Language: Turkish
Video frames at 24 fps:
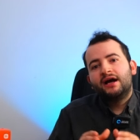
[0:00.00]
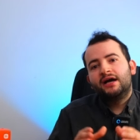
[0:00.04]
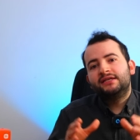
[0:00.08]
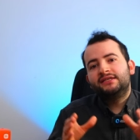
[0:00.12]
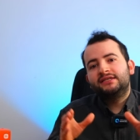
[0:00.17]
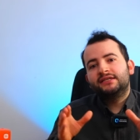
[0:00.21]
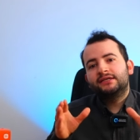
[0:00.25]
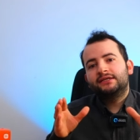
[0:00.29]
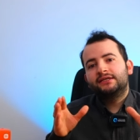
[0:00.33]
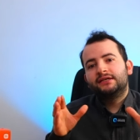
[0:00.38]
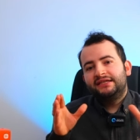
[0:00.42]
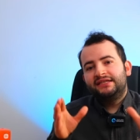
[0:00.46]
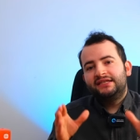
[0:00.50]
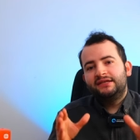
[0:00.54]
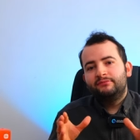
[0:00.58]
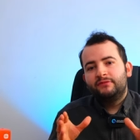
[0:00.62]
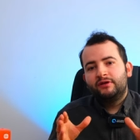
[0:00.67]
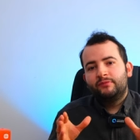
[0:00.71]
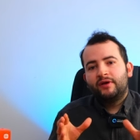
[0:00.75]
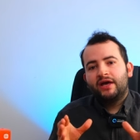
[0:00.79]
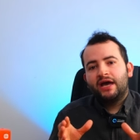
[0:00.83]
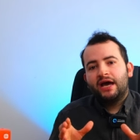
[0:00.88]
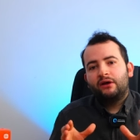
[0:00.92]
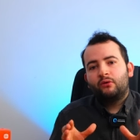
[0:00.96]
Ancak dediğim
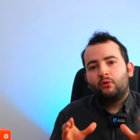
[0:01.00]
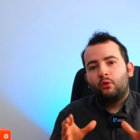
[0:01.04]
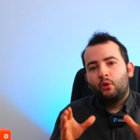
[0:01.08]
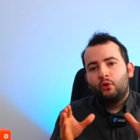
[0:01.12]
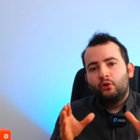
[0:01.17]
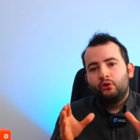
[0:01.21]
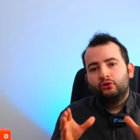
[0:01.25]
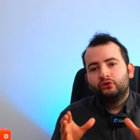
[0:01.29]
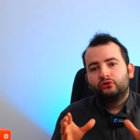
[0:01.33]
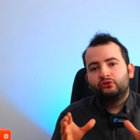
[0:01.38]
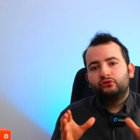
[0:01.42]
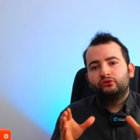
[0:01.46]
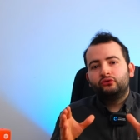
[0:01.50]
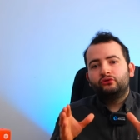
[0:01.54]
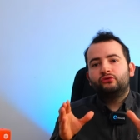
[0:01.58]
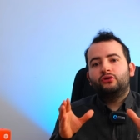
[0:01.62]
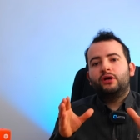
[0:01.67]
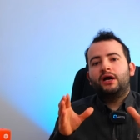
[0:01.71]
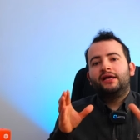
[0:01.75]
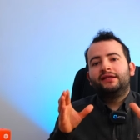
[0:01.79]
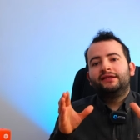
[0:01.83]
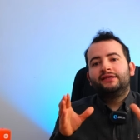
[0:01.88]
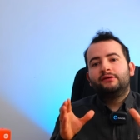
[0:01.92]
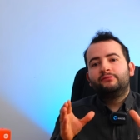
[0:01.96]
gibi yani oyun
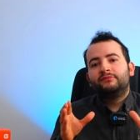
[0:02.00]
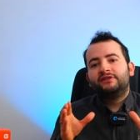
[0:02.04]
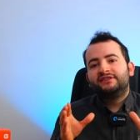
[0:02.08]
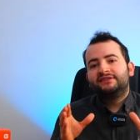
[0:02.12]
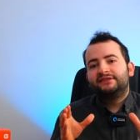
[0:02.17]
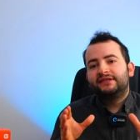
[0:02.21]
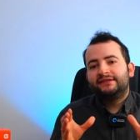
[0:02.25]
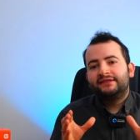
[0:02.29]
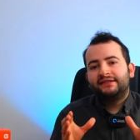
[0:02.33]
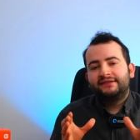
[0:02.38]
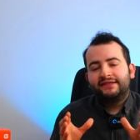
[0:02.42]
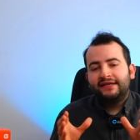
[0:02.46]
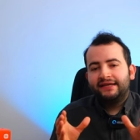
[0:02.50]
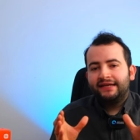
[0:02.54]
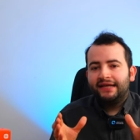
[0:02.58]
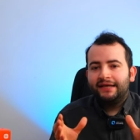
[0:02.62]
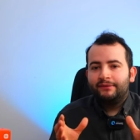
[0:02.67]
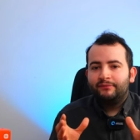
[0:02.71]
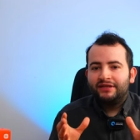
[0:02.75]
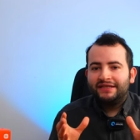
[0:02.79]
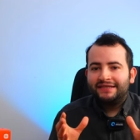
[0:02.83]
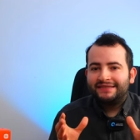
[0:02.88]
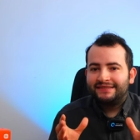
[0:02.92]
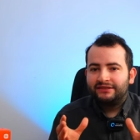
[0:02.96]
anlamında da
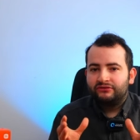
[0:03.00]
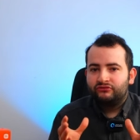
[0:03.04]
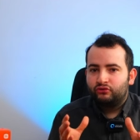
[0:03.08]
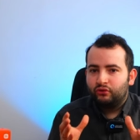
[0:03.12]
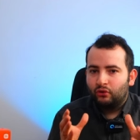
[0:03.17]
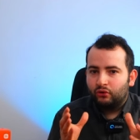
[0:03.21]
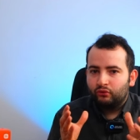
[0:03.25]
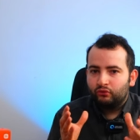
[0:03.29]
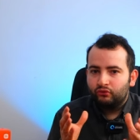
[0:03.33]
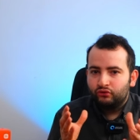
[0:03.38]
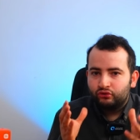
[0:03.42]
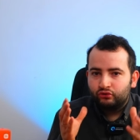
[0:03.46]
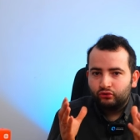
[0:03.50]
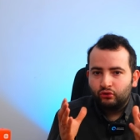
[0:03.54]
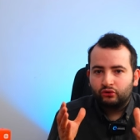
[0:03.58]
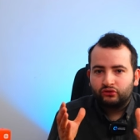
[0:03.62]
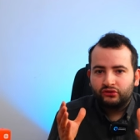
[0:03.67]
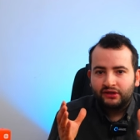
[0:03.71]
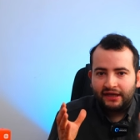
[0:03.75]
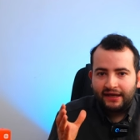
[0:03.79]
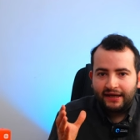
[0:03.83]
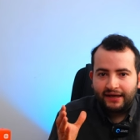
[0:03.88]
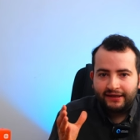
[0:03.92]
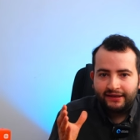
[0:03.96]
deneyiminizin çok üst
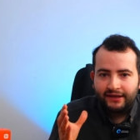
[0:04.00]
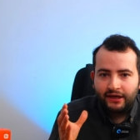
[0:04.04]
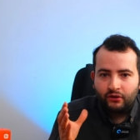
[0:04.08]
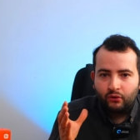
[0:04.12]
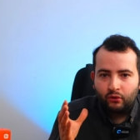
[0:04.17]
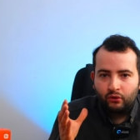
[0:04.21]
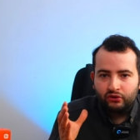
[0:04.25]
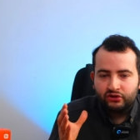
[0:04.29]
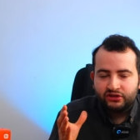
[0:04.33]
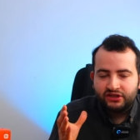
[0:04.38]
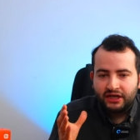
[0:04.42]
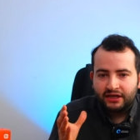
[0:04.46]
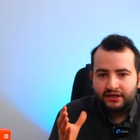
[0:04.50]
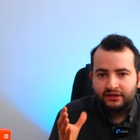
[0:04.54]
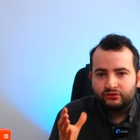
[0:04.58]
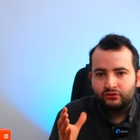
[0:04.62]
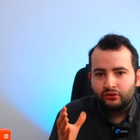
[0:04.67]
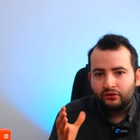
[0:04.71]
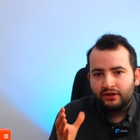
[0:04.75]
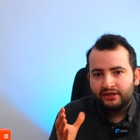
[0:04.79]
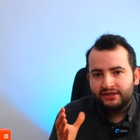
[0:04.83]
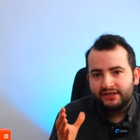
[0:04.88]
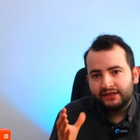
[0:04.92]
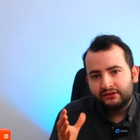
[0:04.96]
noktalarda olacağını
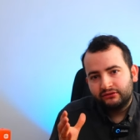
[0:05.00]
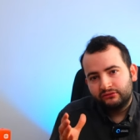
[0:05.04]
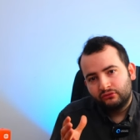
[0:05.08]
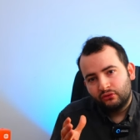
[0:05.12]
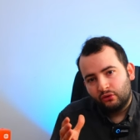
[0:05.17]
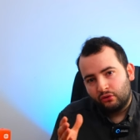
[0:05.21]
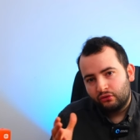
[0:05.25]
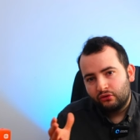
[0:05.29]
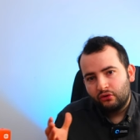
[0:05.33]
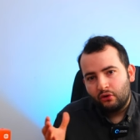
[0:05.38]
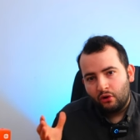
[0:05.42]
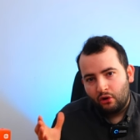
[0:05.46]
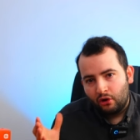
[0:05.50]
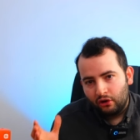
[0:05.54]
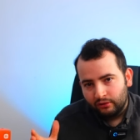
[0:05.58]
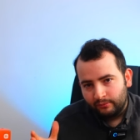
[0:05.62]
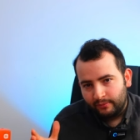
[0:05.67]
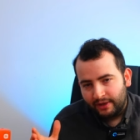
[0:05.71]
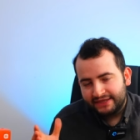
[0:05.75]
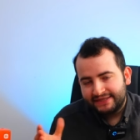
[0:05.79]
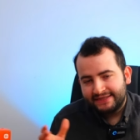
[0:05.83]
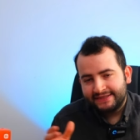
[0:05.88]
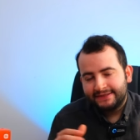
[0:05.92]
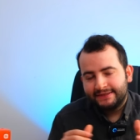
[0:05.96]
söylesek doğru
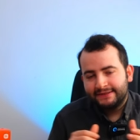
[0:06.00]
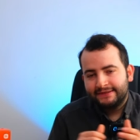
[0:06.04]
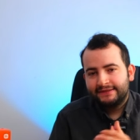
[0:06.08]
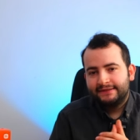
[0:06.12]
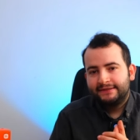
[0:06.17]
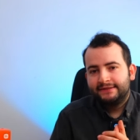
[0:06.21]
olmaz.